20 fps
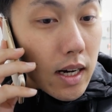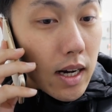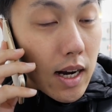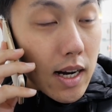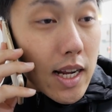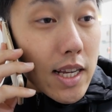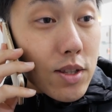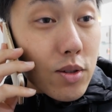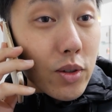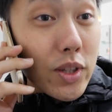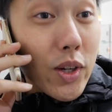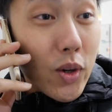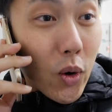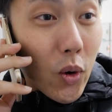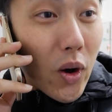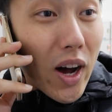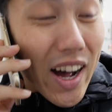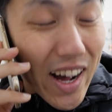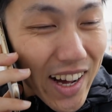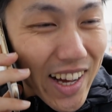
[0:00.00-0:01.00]
アラスト2
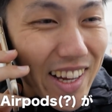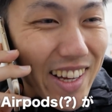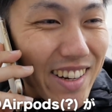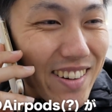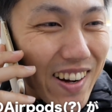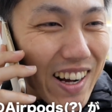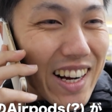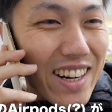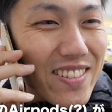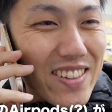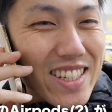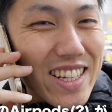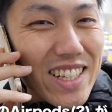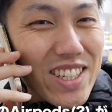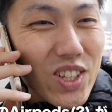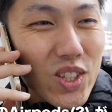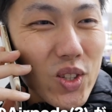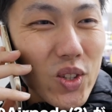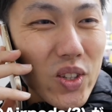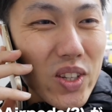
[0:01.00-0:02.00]
個、わかりました、
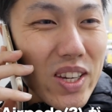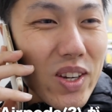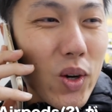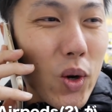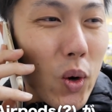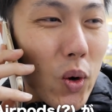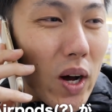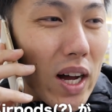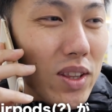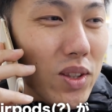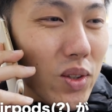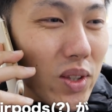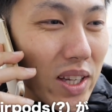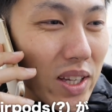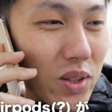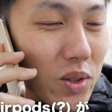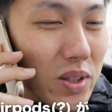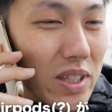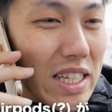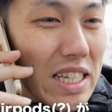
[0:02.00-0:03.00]
じゃあちょっと1個後
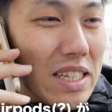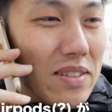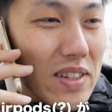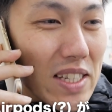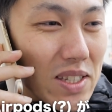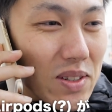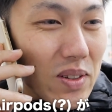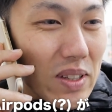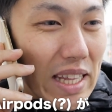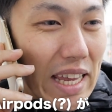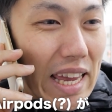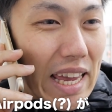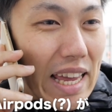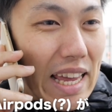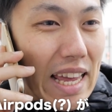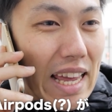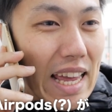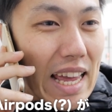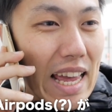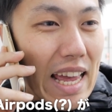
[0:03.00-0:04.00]
で取りに行きますので、
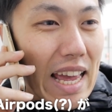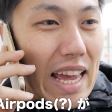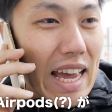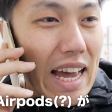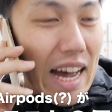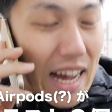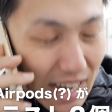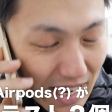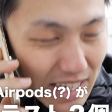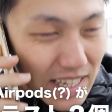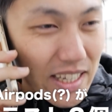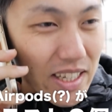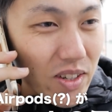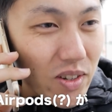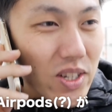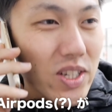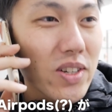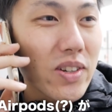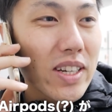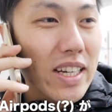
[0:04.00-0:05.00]
はい、よ
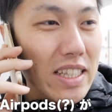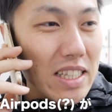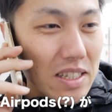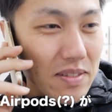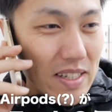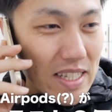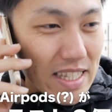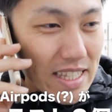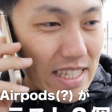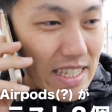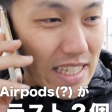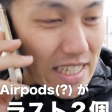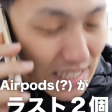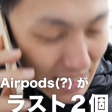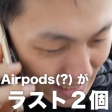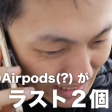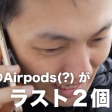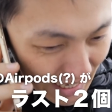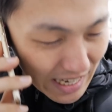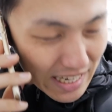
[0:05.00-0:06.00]
ろしくお願いいたします。
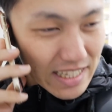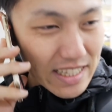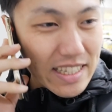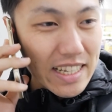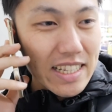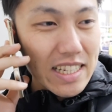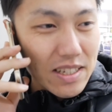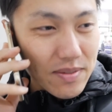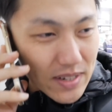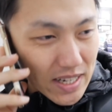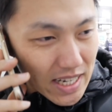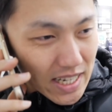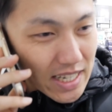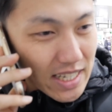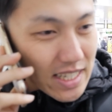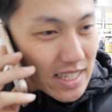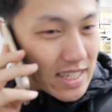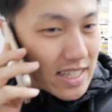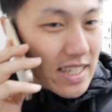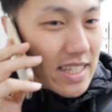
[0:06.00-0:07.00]
はい、失礼いたし
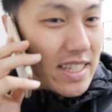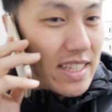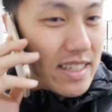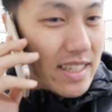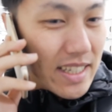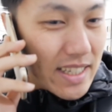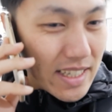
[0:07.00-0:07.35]
ます。は